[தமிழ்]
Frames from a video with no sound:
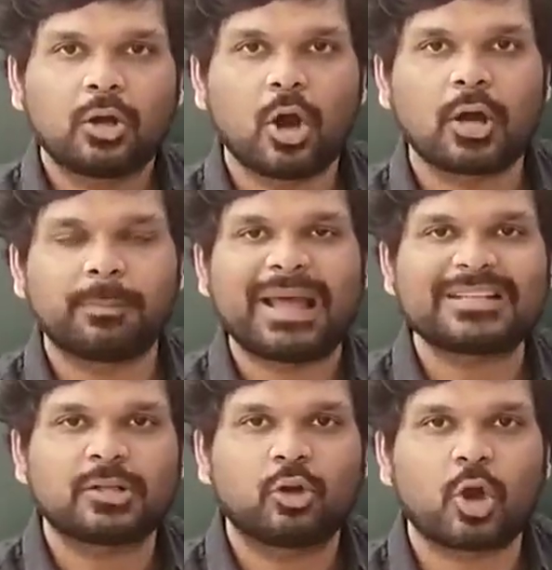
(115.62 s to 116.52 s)

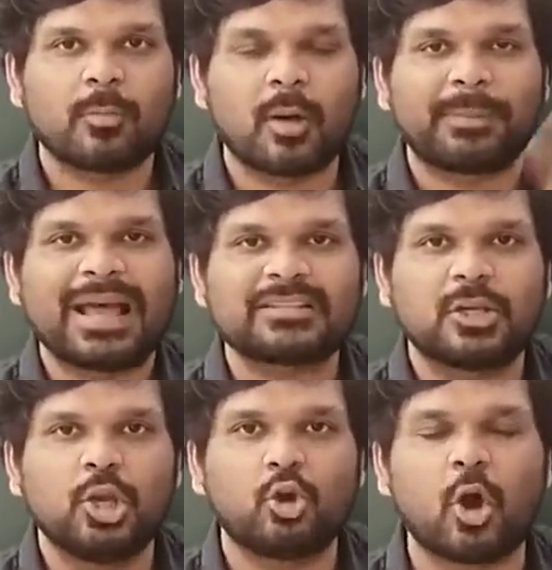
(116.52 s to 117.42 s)
குளோரோபிளாஸ் குரோமோபிளாஸ்
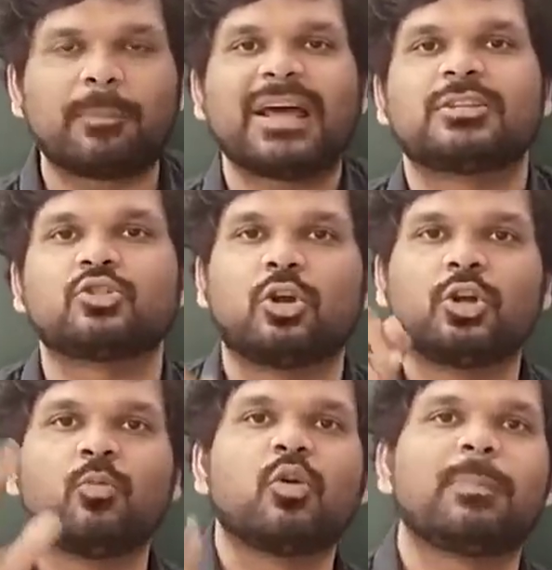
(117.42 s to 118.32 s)
லியூகோபிளாஸ்னு
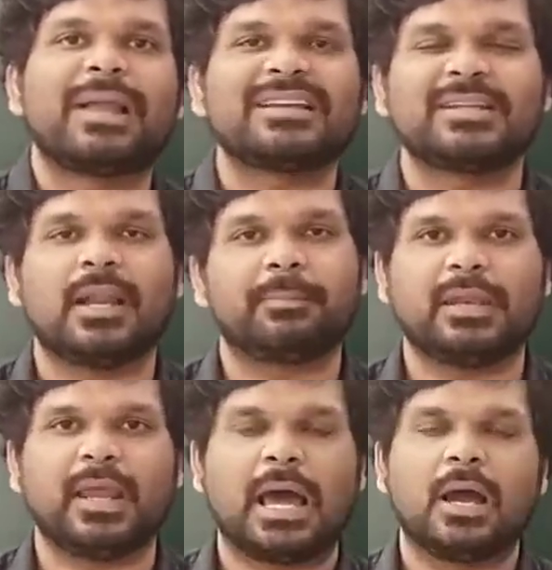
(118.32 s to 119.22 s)
சொல்லிட்டு மூணு பிளாஸ்டிடாக
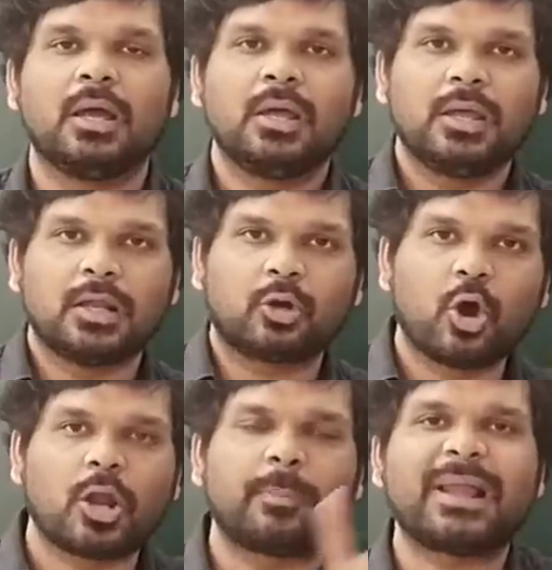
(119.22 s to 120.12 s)
பிரிக்கலாம் இதில்
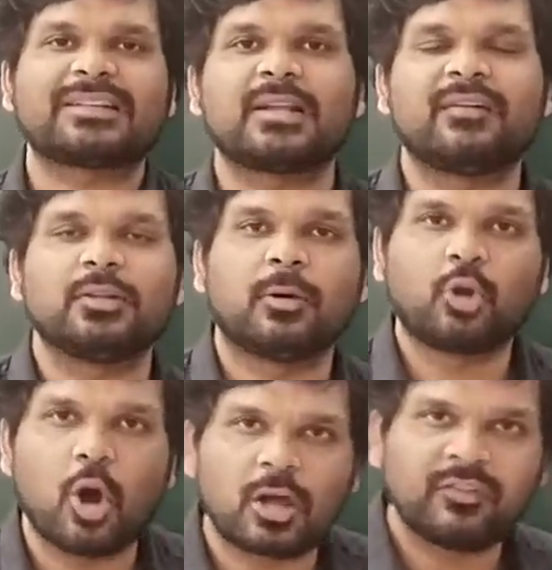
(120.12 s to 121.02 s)
குளோரோபிளாஸ்ல வந்து
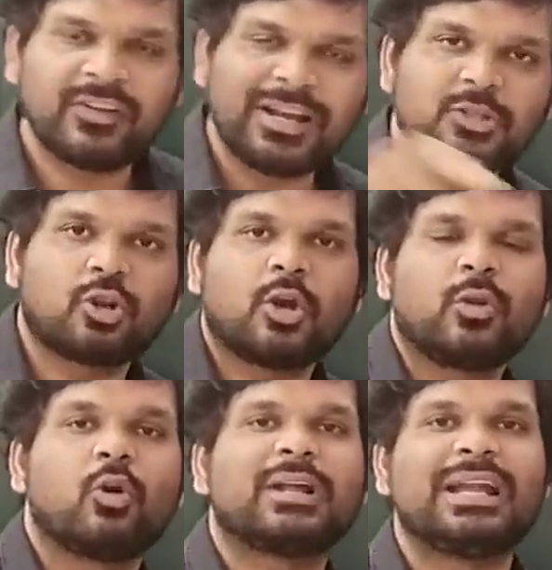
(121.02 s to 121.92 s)
குளோரோஃபில்னு
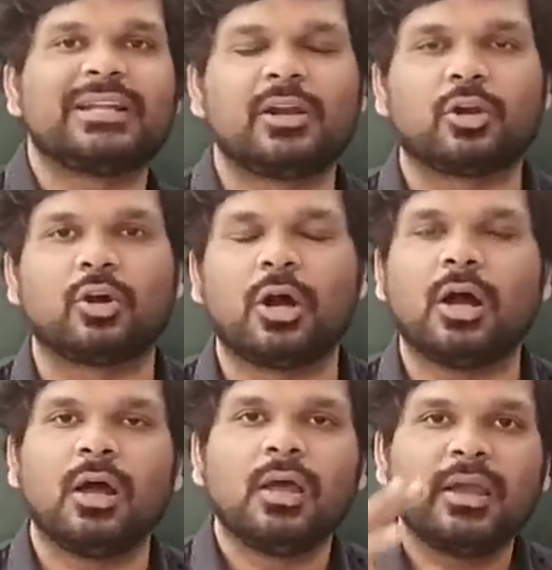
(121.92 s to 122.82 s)
சொல்லக்கூடிய ஒரு கண்டென்ட்
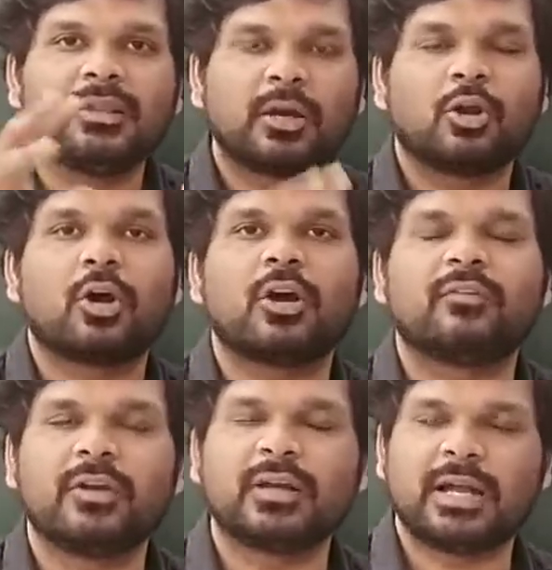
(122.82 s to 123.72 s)
இருக்கும் இந்த
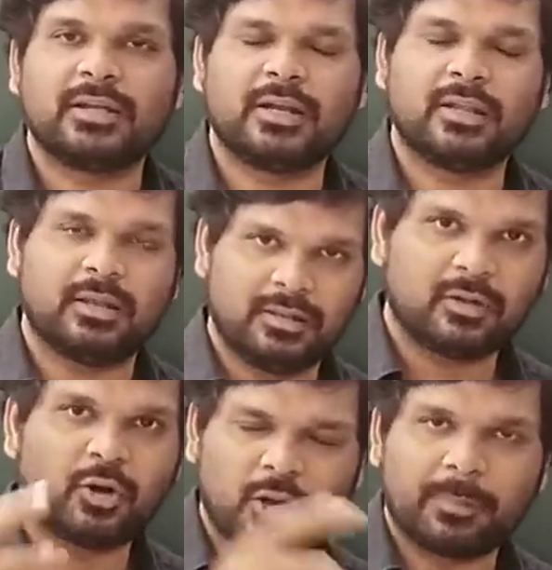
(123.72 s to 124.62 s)
குளோரோஃபில் கண்டென்ட் இந்த
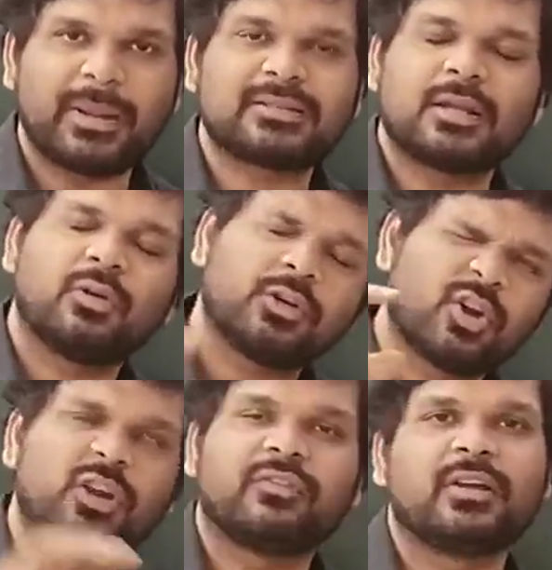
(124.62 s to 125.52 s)
குளோரோபிளாஸ்ல கூடிய
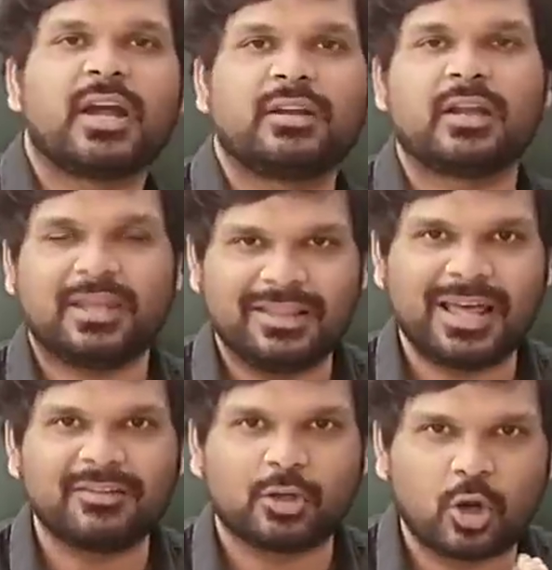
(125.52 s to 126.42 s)
குளோரோஃபில் கண்டென்ட்
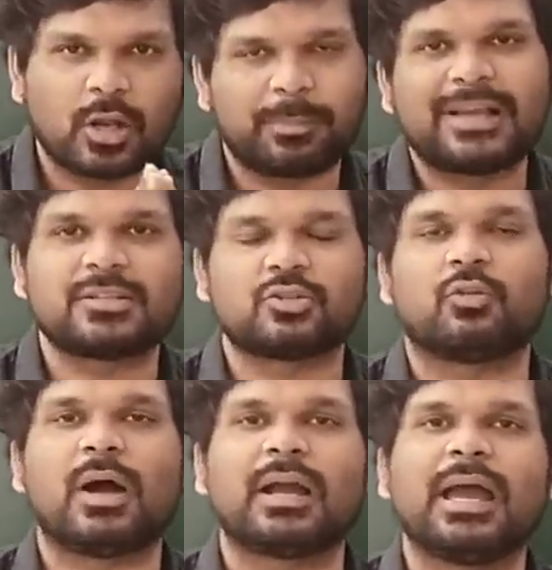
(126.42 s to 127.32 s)
இதுதான் வந்து குளோரோபிளாஸ்னு
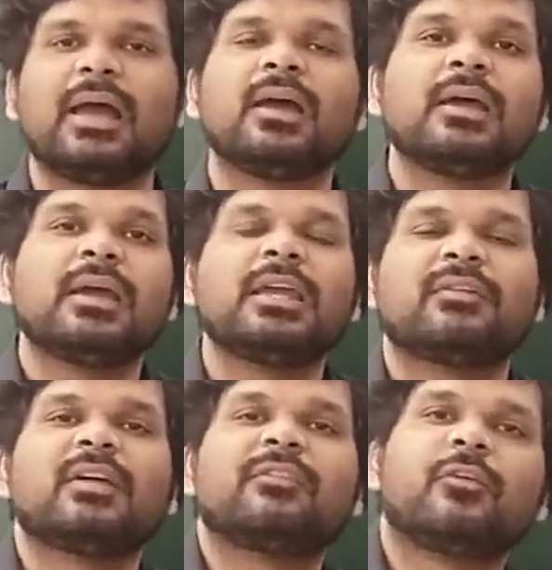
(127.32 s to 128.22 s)
சொல்லுவாங்க இது
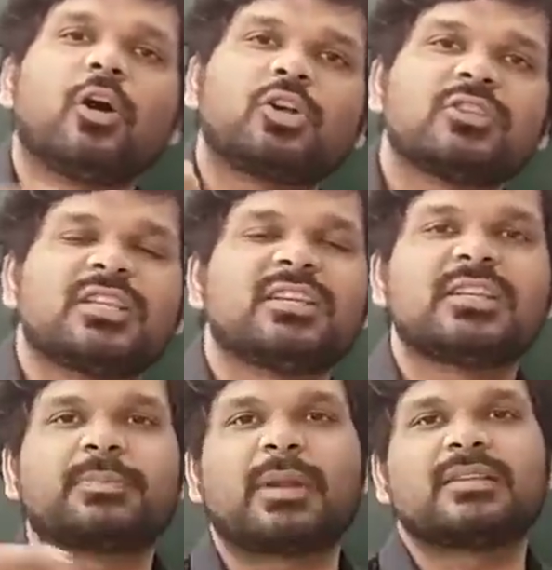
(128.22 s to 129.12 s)
வந்து
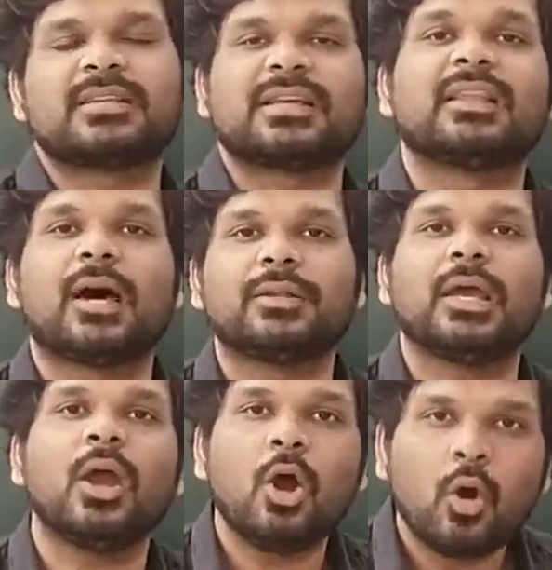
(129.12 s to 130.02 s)
போட்டோசிந்தசிஸ் ப்ராசஸ்
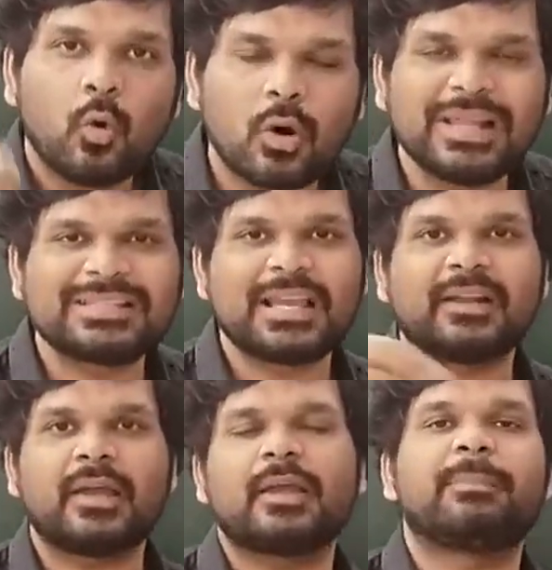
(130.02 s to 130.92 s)
அதாவது ஒளி
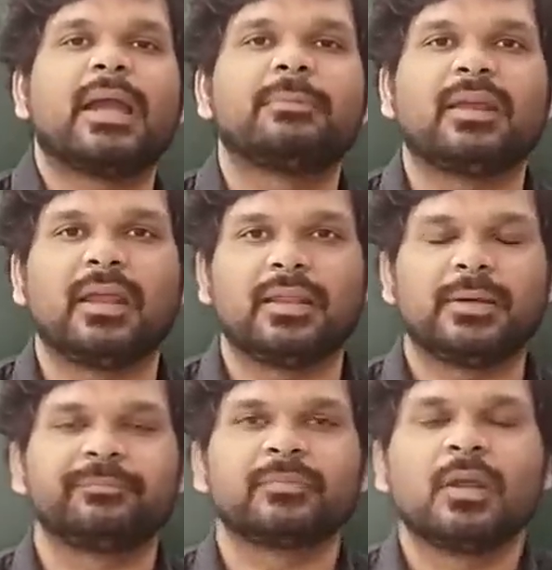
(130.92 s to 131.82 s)
சேர்க்கைக்கு பயன்படுகிறது